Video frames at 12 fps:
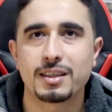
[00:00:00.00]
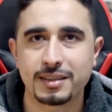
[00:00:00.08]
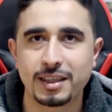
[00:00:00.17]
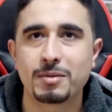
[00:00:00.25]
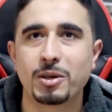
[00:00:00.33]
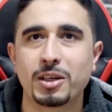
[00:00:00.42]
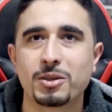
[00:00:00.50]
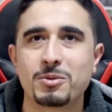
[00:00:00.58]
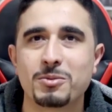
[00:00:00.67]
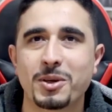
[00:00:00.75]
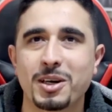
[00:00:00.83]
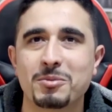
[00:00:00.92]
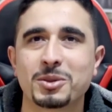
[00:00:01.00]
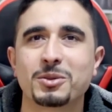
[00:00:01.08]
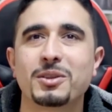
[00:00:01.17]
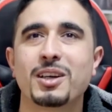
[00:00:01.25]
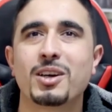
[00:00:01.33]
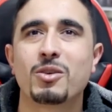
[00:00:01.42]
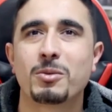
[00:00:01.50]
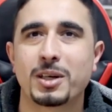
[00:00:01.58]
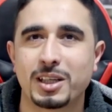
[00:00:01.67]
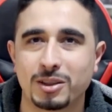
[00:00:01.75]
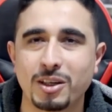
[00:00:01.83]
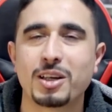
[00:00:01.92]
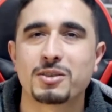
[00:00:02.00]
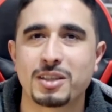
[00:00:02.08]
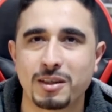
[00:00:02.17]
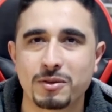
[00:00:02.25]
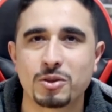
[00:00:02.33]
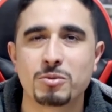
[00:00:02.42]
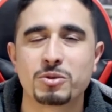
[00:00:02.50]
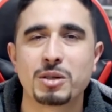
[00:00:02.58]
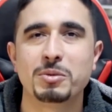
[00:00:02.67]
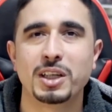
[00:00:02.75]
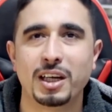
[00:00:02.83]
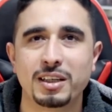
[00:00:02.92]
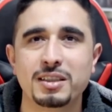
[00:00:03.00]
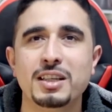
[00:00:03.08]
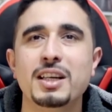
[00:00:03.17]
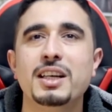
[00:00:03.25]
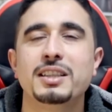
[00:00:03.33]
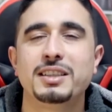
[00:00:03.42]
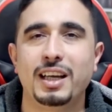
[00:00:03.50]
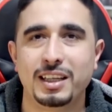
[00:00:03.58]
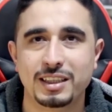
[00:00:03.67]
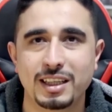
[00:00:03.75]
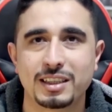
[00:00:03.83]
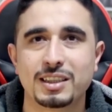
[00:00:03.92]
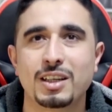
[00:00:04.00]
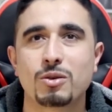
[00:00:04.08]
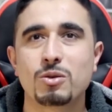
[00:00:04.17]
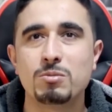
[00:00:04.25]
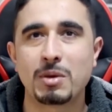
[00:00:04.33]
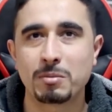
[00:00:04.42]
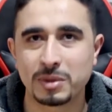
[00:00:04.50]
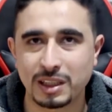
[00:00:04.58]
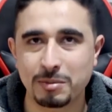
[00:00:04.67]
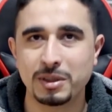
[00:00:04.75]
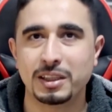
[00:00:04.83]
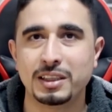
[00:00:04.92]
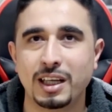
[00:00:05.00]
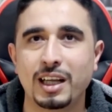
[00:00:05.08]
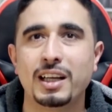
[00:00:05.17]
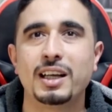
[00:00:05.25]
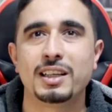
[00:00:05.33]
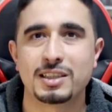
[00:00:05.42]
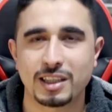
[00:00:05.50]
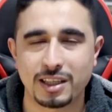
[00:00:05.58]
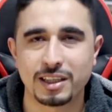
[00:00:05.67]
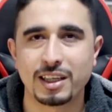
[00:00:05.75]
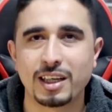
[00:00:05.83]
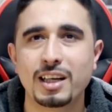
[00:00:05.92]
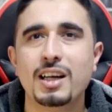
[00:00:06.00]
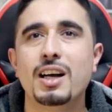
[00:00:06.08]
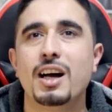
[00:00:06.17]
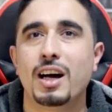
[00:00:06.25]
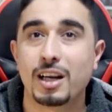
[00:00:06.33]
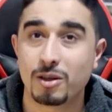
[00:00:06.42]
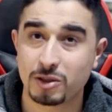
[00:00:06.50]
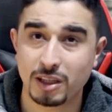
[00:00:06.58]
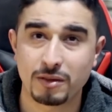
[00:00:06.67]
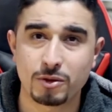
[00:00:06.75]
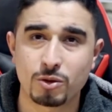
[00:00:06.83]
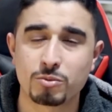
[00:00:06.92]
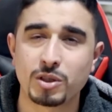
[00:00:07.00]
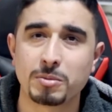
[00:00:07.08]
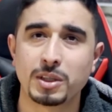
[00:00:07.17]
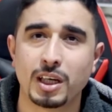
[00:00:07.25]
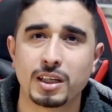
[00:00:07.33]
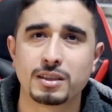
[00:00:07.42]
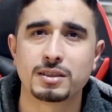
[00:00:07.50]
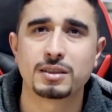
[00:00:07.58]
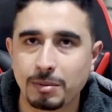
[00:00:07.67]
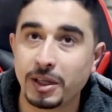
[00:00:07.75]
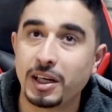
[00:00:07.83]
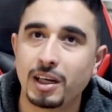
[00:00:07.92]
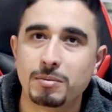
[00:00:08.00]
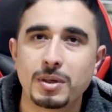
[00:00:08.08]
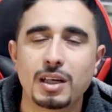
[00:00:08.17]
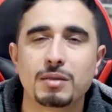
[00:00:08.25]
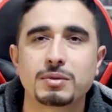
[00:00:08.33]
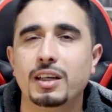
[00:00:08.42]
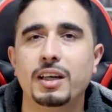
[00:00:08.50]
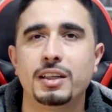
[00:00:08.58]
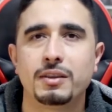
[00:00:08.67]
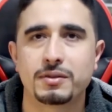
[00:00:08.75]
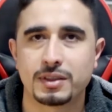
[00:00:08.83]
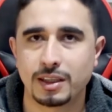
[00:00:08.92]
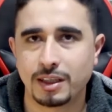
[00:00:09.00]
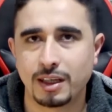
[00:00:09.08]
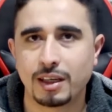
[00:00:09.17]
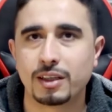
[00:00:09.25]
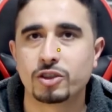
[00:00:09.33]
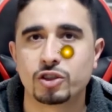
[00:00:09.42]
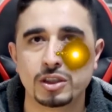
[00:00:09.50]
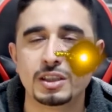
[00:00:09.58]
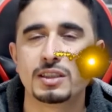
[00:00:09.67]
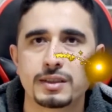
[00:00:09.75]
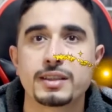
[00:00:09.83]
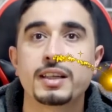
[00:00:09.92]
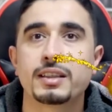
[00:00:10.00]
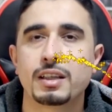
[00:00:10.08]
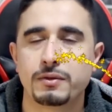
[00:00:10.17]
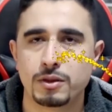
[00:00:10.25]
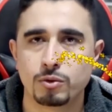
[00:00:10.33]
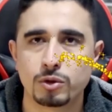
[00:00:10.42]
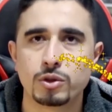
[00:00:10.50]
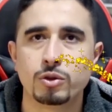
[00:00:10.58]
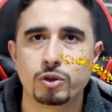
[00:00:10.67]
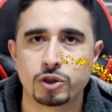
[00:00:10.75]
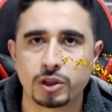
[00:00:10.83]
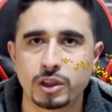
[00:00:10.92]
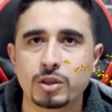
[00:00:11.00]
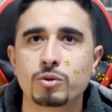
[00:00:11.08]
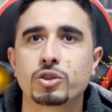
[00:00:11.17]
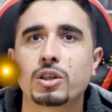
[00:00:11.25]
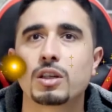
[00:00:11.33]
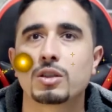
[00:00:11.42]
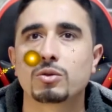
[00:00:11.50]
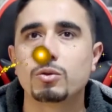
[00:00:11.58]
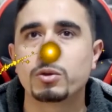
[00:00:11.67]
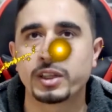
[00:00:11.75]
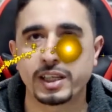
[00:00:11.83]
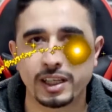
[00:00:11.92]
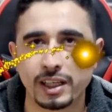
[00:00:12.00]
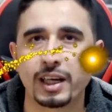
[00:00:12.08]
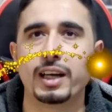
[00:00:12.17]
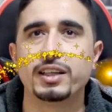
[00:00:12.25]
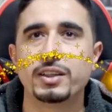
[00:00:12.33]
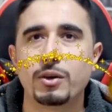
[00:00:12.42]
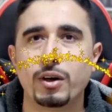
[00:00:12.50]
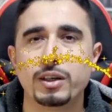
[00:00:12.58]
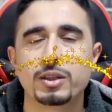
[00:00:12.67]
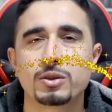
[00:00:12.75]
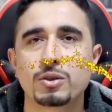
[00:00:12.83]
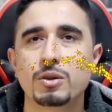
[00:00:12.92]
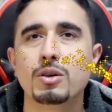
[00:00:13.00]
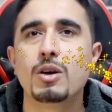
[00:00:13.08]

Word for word: السلام عليكم ورحمة الله وبركاته أهلا وسهلا فيكم جميعا تحياتي لكل من بتابعني على هذه القناة أهلا وسهلا فيكم جميعا طبعا أحباب إحنا في سنة جديدة سنة 2022 وإن شاء الله تكون خير علينا وعليكم